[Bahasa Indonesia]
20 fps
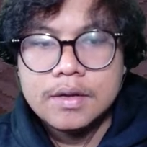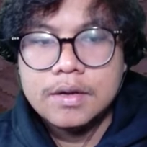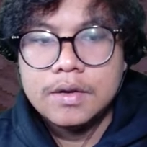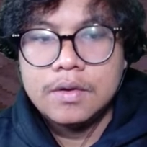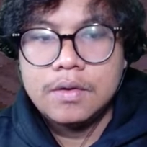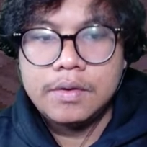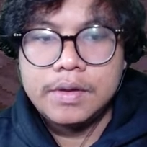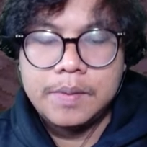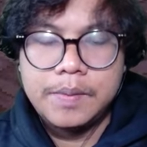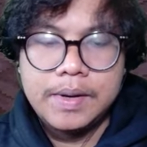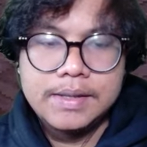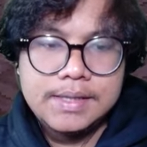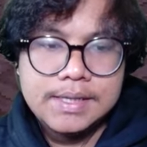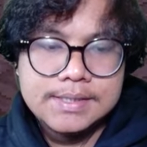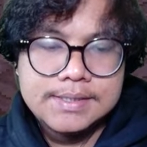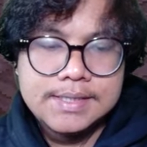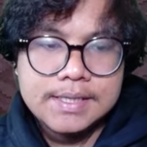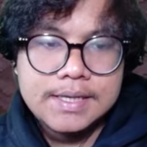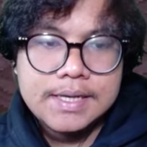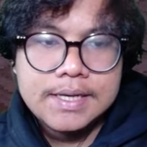Oke, berarti
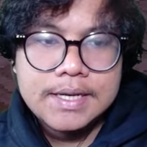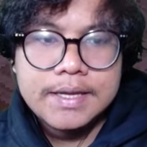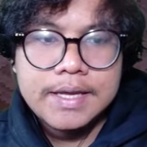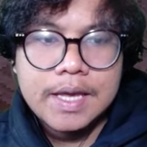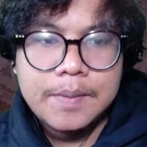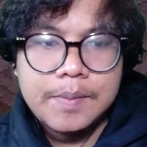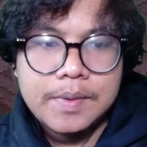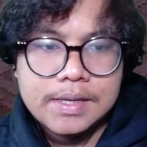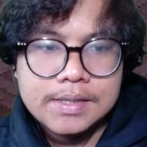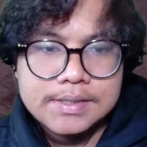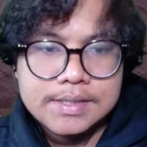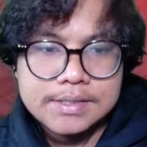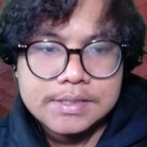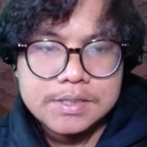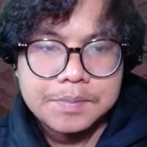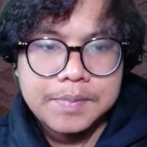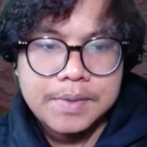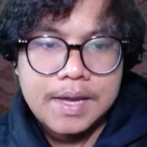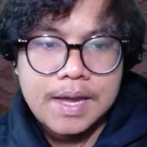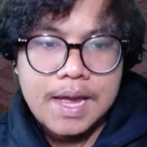di sini di game ini ah.
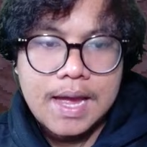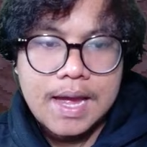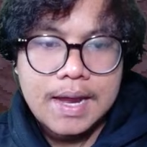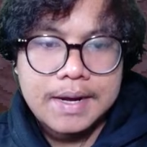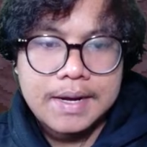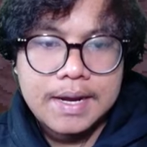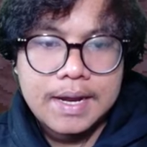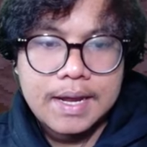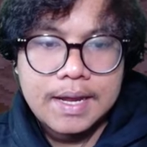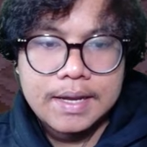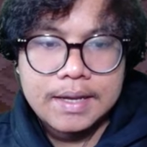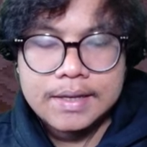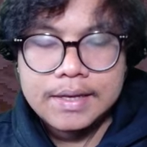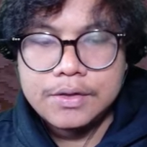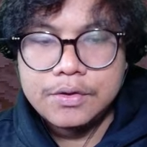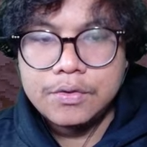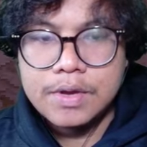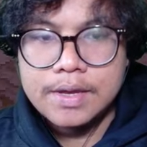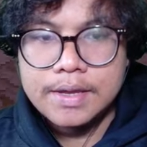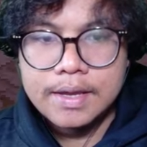sistemnya ada
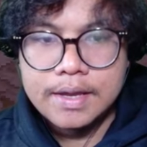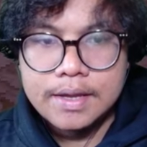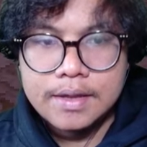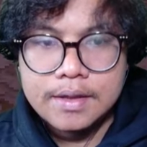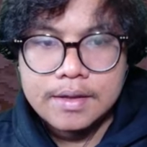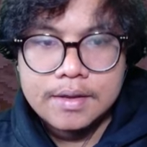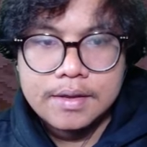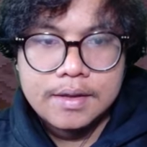ini juga ya.